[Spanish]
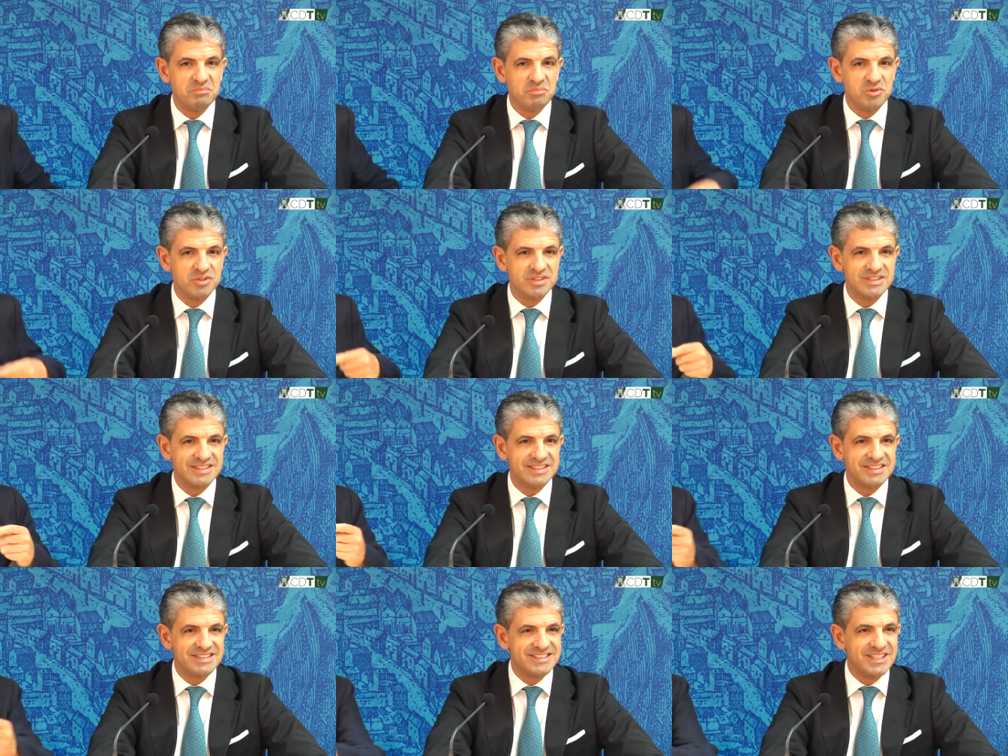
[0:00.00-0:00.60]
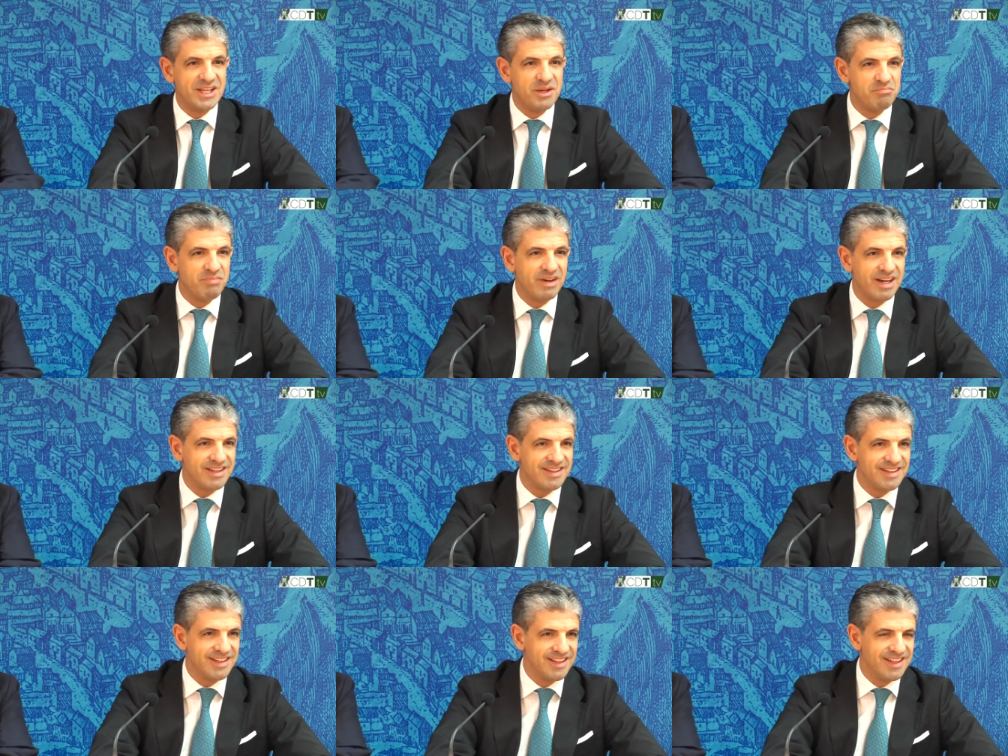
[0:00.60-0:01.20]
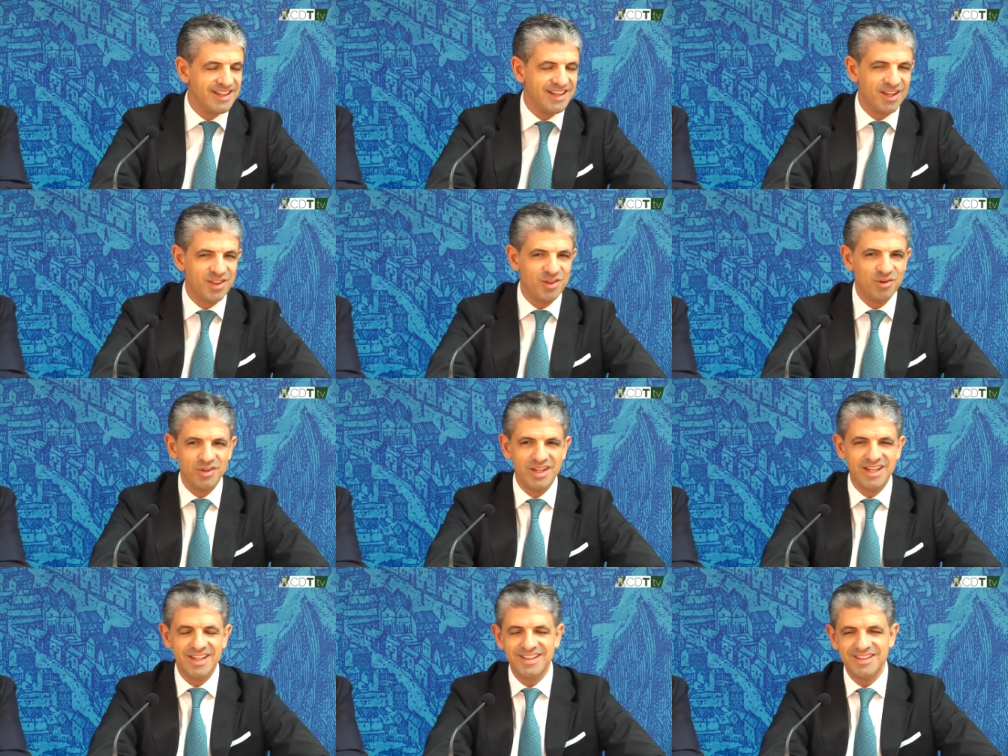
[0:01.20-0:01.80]
pues, ser parte de la
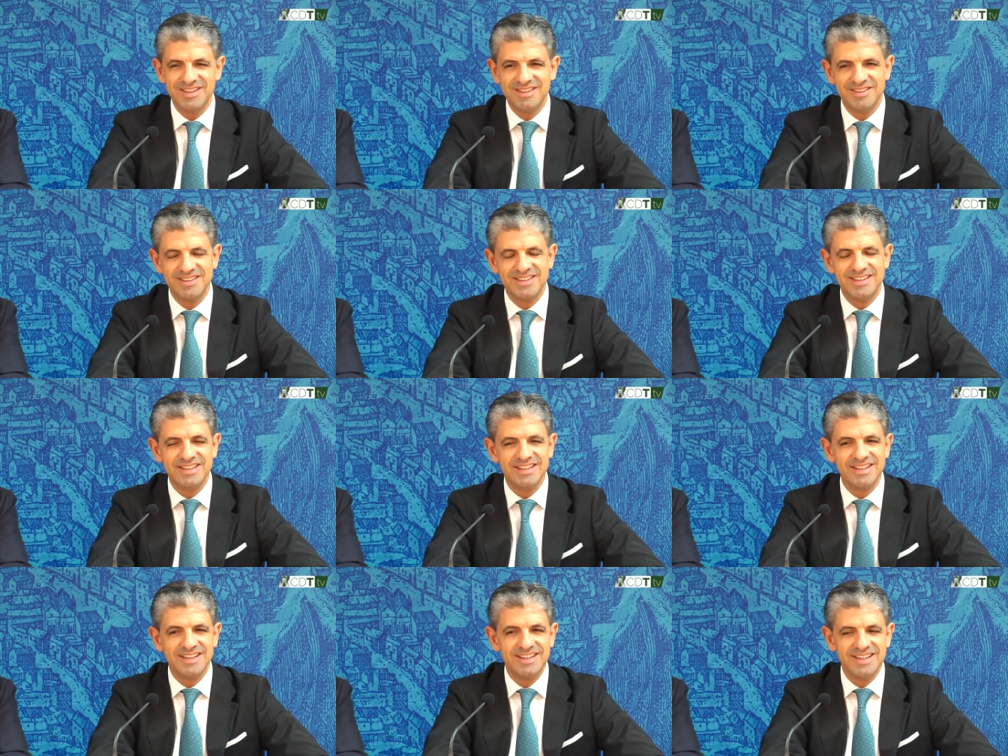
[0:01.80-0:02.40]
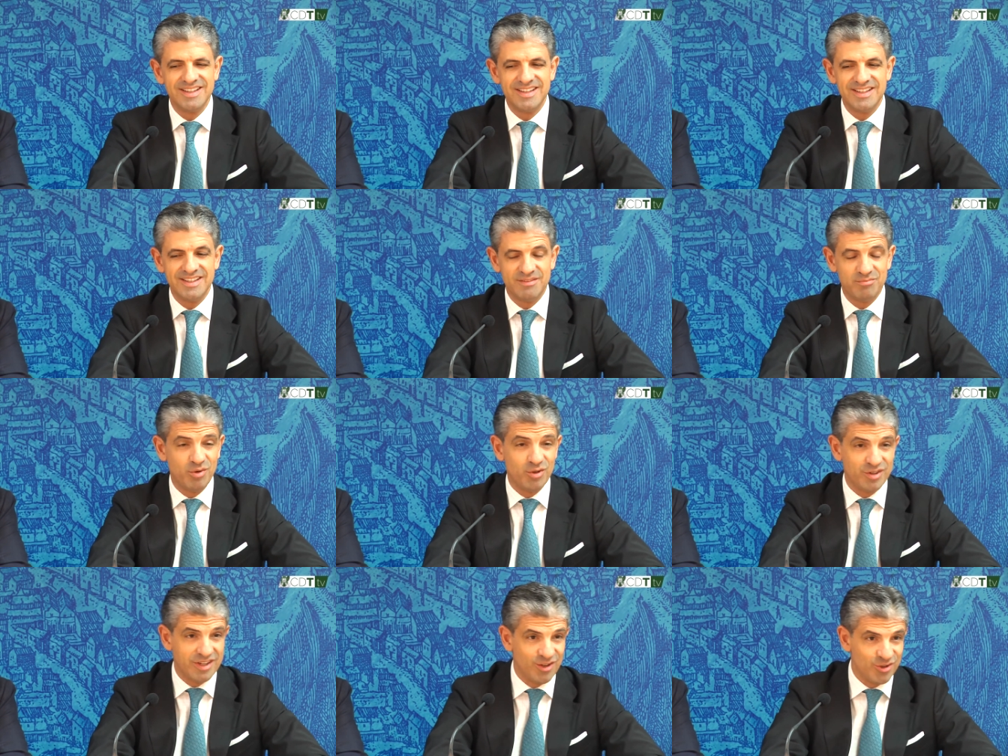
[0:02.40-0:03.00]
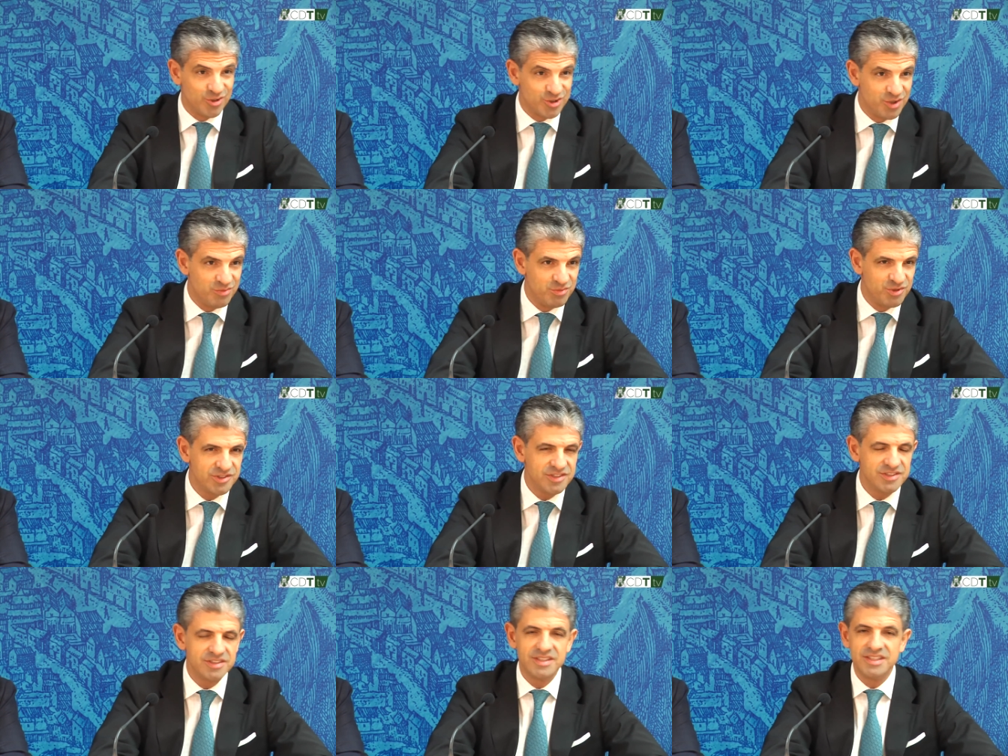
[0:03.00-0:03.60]
ciudad, porque lo
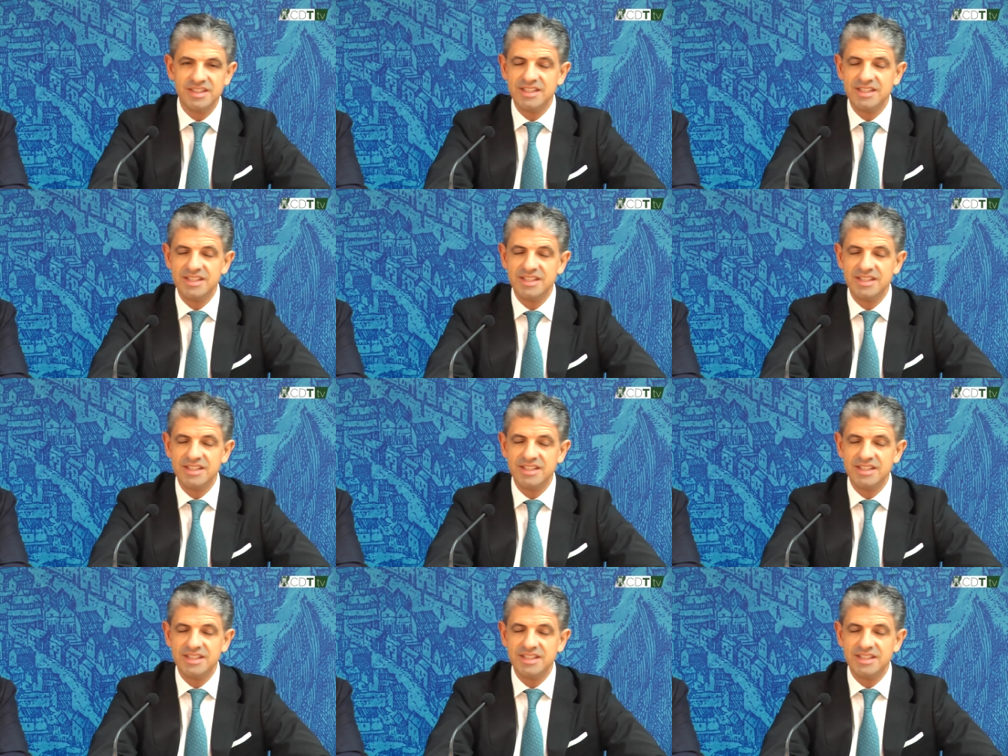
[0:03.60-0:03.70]
somos,